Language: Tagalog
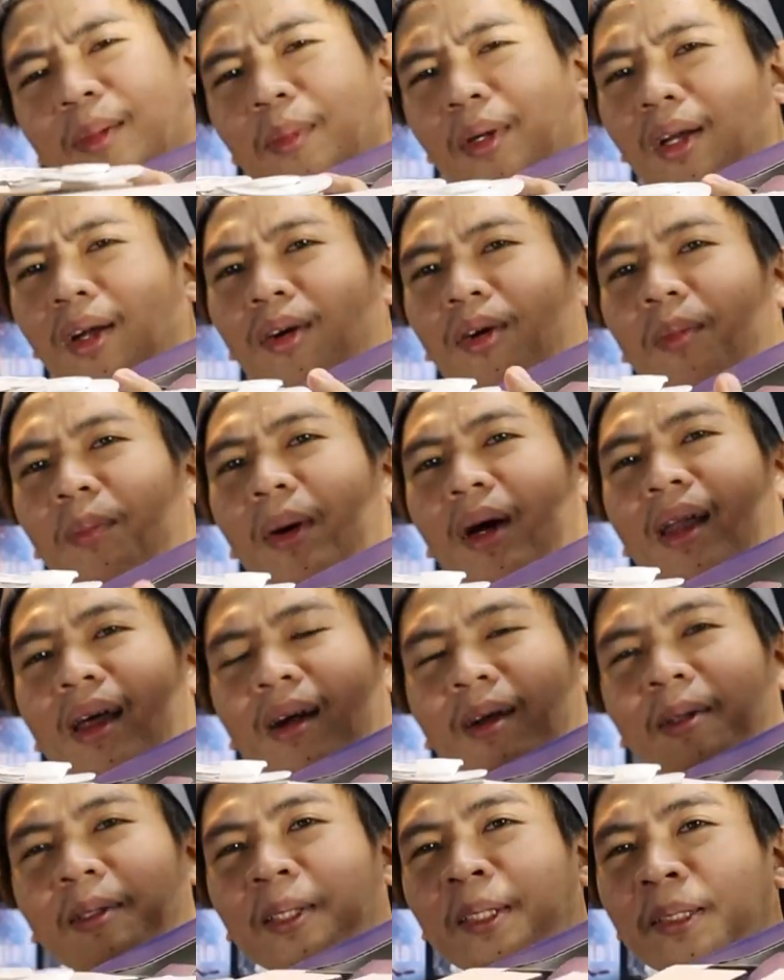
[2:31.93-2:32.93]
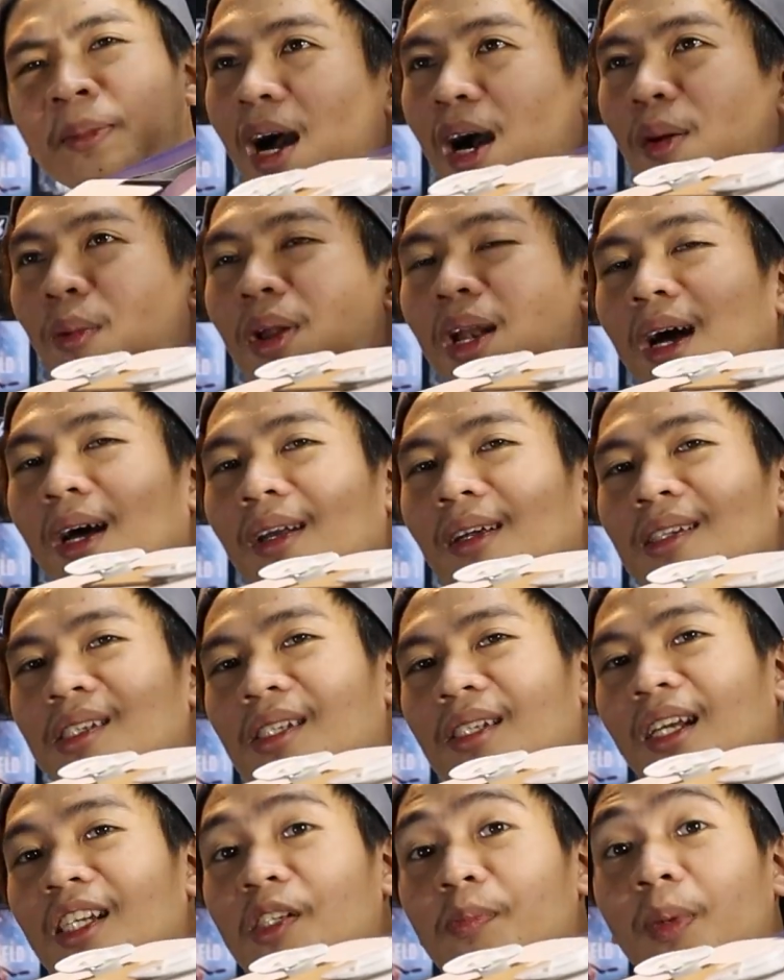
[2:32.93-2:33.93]
naman ako. Parang nakawala ng
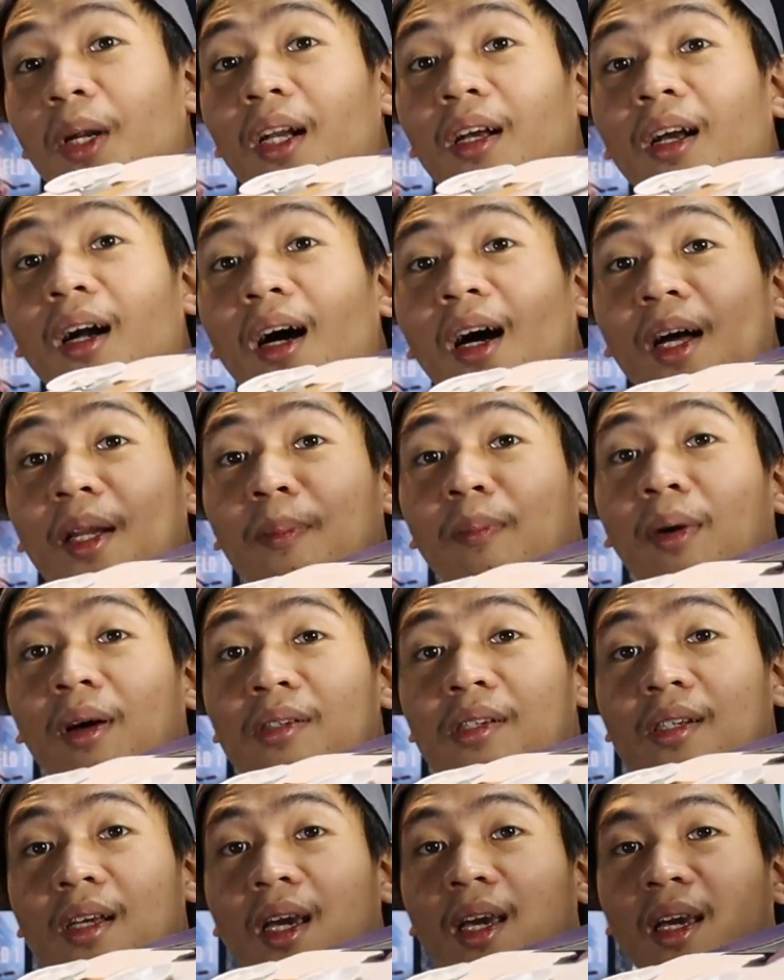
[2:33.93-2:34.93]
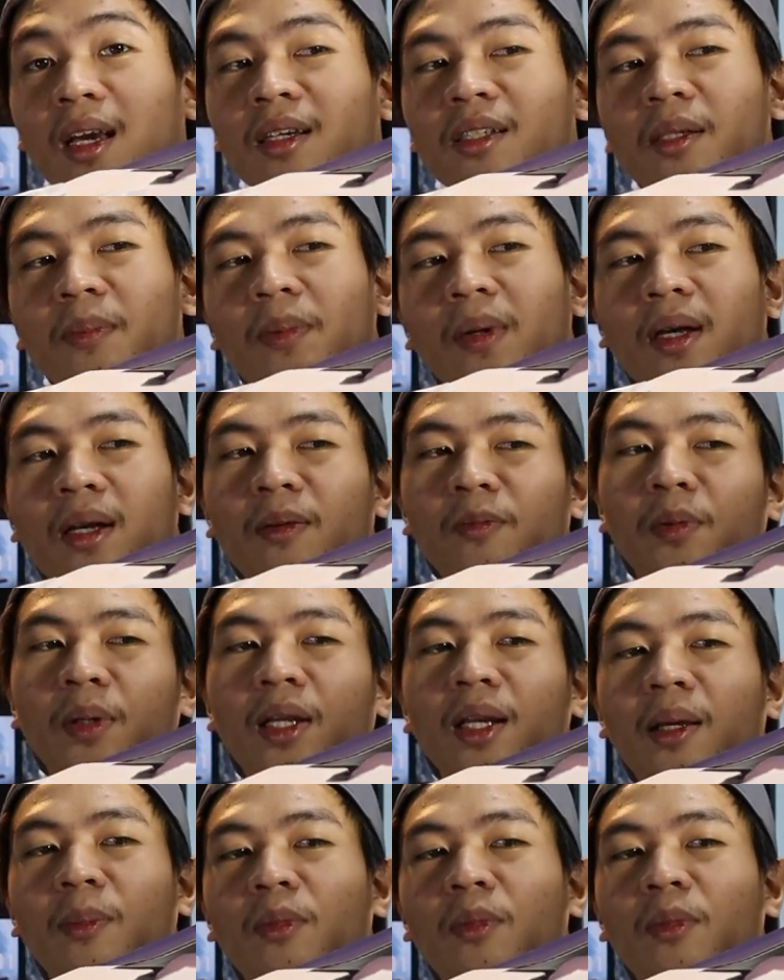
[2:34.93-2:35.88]
stress pa nag-unbox kayo. Kasi parang feeling